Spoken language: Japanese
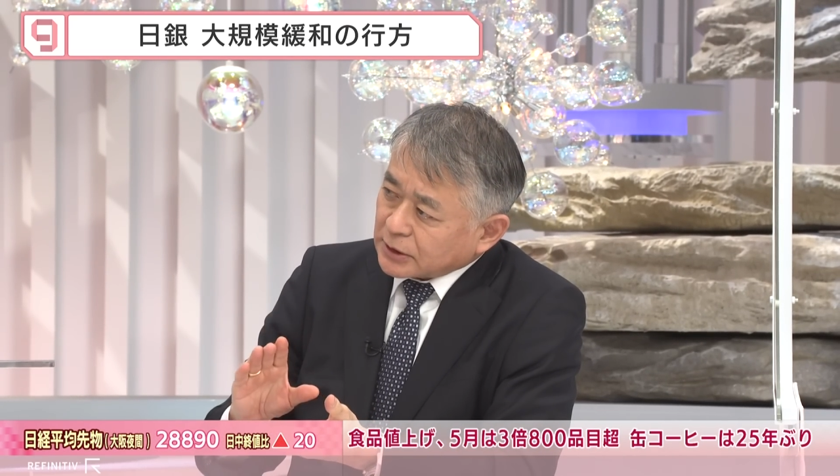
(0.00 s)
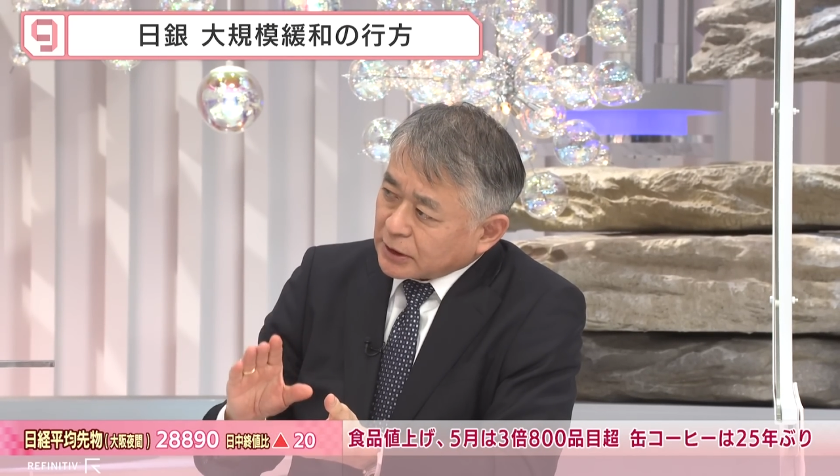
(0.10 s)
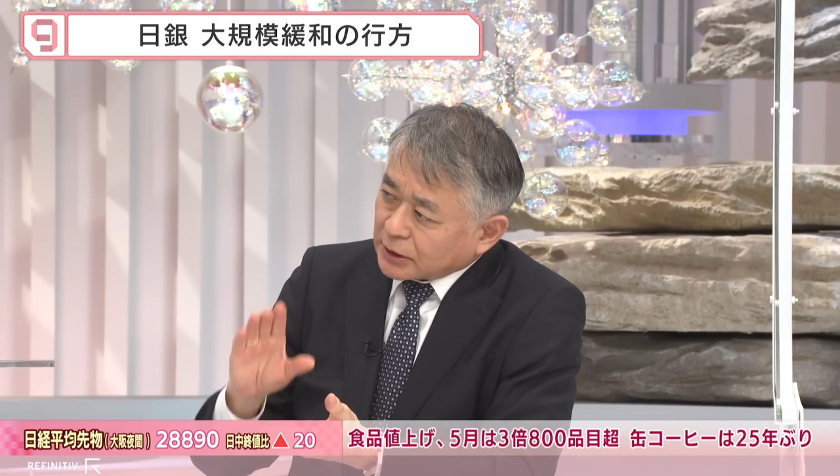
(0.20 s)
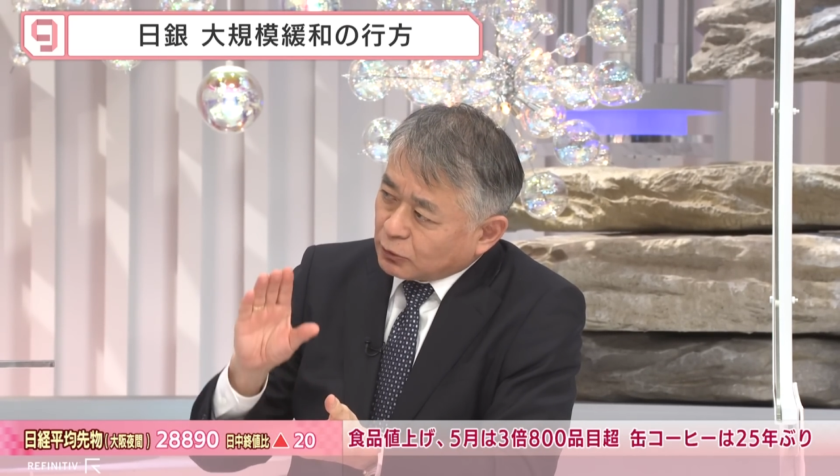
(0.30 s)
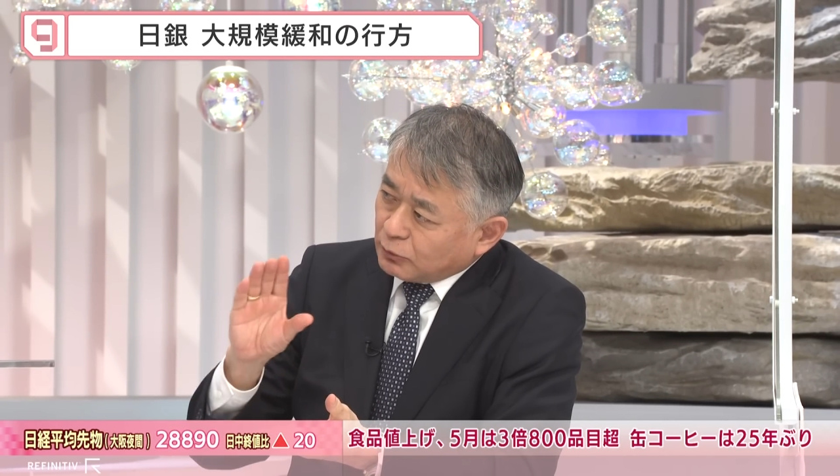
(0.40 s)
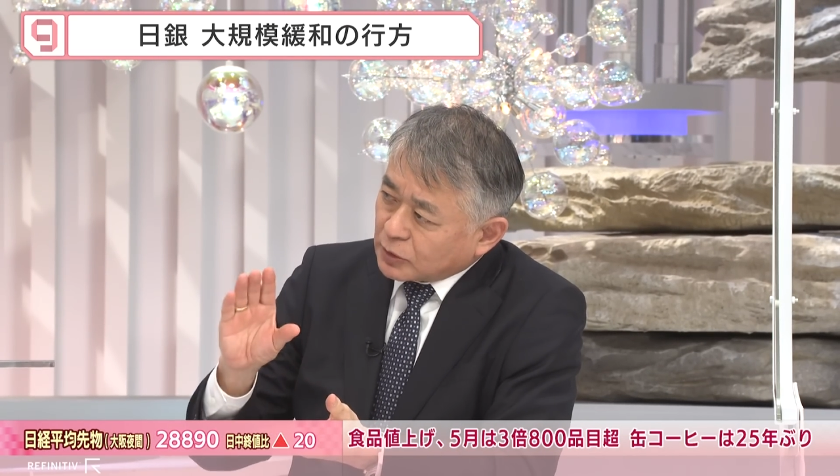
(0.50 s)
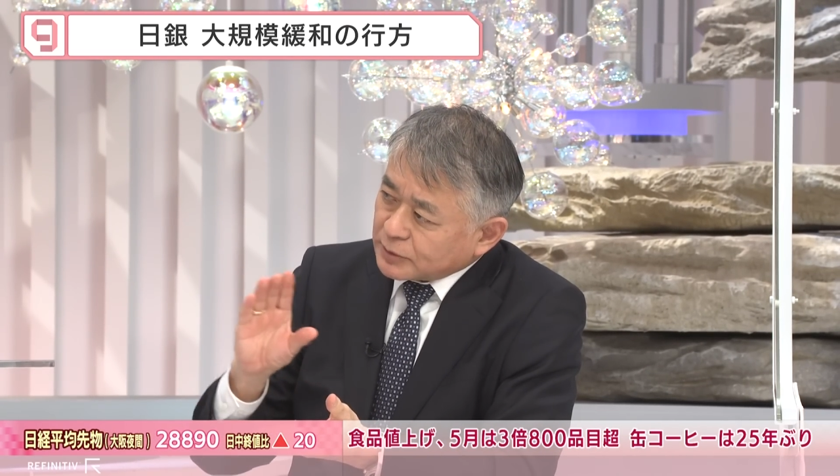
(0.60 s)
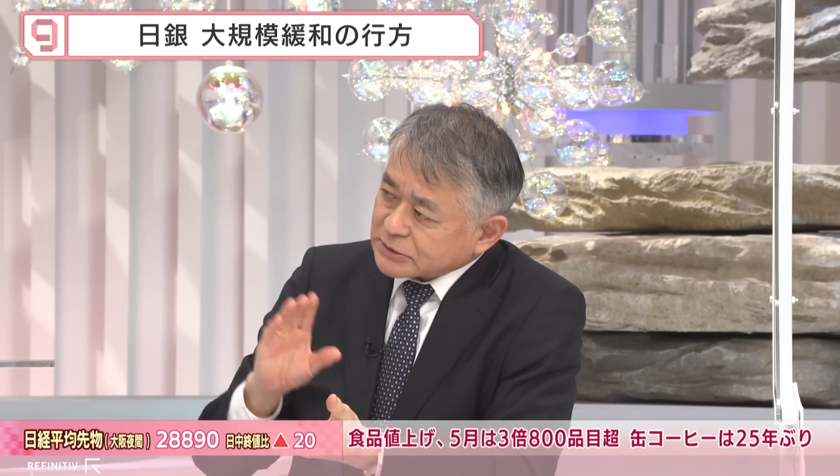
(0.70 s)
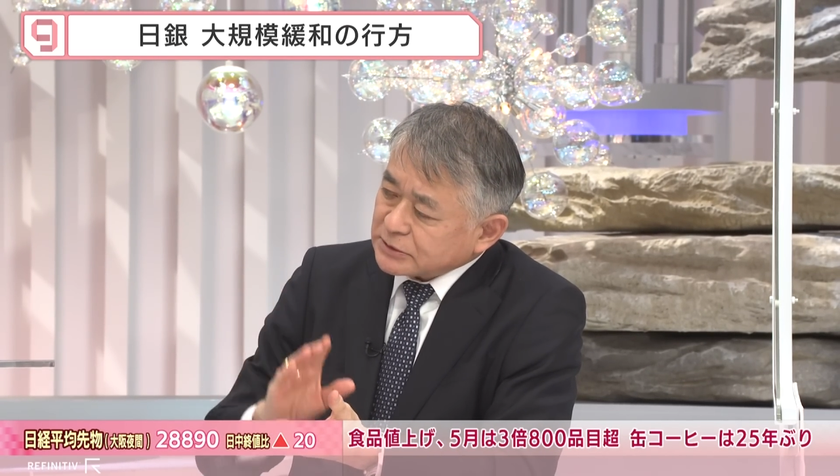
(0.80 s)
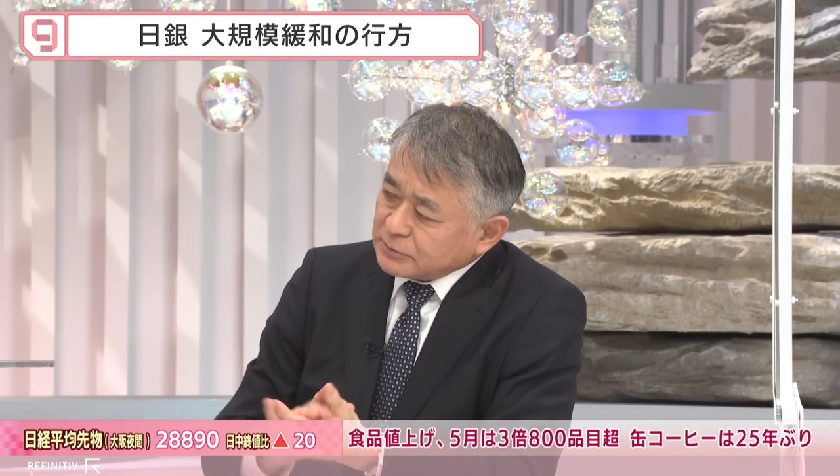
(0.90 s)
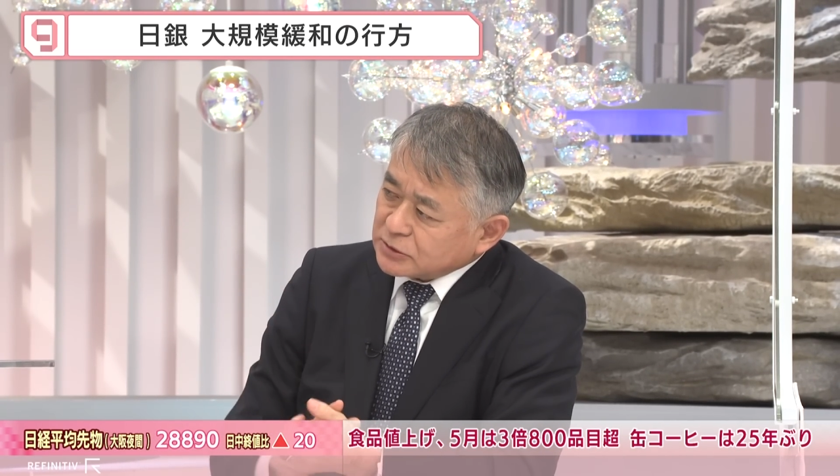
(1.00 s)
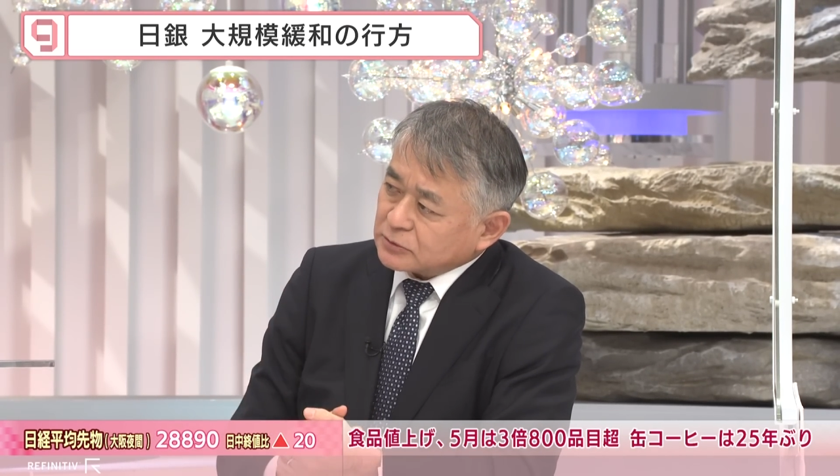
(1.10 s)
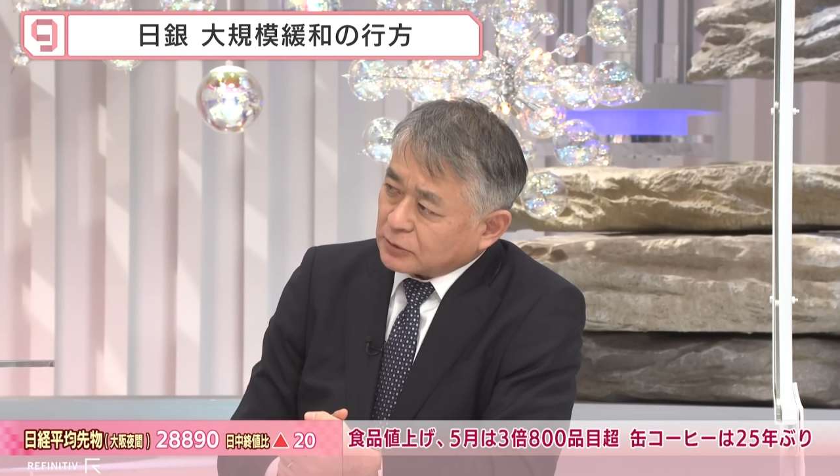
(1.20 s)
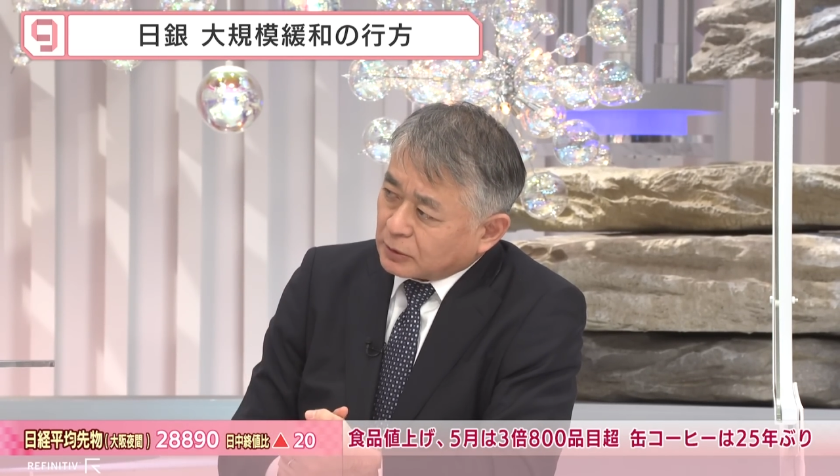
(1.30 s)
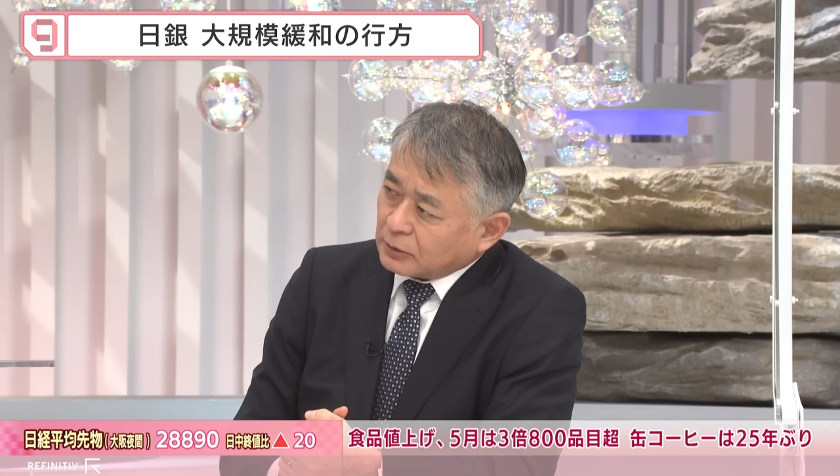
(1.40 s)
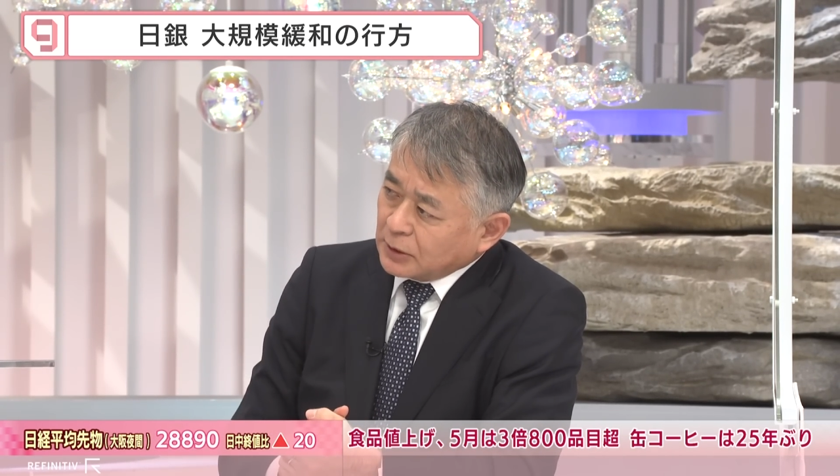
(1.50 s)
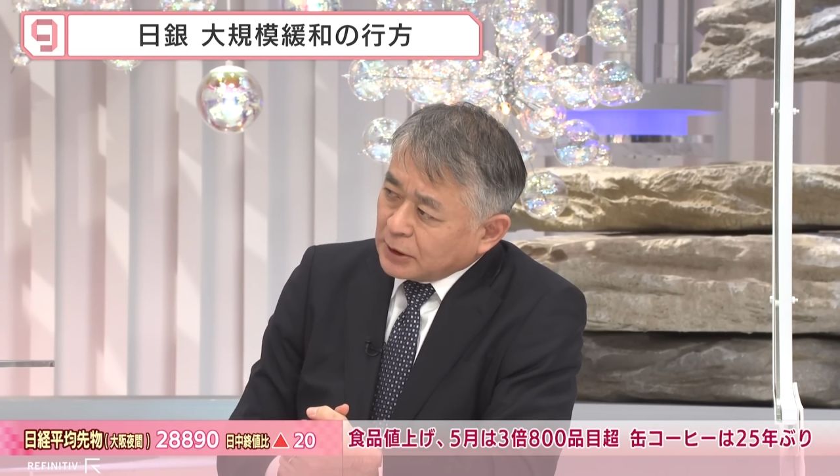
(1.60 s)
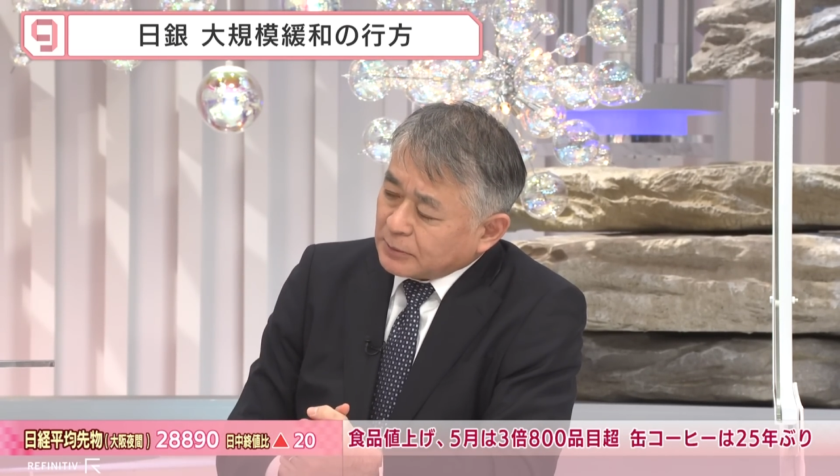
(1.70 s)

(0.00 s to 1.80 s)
えー、項目別に見ると、